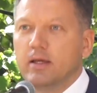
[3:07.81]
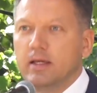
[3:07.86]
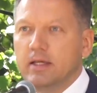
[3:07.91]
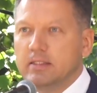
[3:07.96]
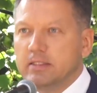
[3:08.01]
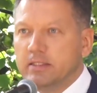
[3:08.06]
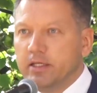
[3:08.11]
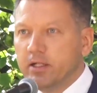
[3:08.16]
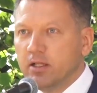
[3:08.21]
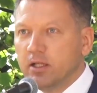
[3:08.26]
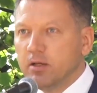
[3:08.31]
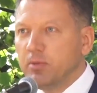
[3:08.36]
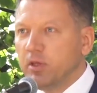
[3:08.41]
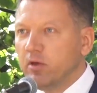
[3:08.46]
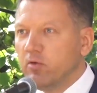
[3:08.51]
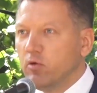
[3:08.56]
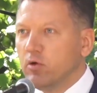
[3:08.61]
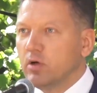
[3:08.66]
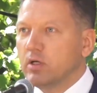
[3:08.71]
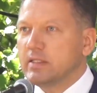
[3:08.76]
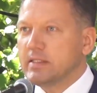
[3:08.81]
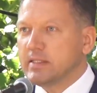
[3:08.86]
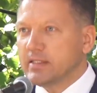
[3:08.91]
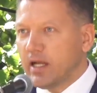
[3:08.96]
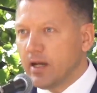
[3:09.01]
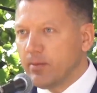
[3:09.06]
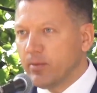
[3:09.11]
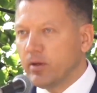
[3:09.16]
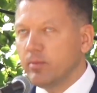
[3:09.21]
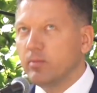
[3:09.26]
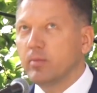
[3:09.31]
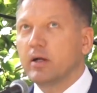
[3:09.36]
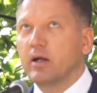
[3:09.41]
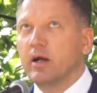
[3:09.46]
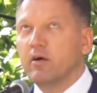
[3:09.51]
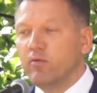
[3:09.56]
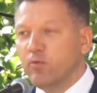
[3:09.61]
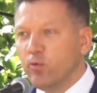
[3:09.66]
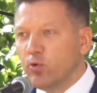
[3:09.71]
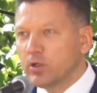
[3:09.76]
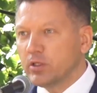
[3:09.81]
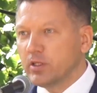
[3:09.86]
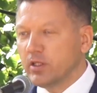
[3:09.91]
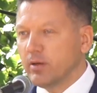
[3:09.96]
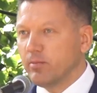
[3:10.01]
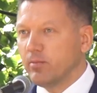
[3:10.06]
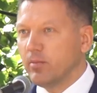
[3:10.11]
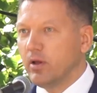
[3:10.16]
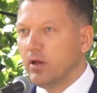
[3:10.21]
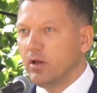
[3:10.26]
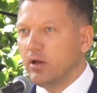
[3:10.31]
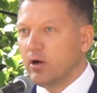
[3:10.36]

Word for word: и сделаем его самым комфортным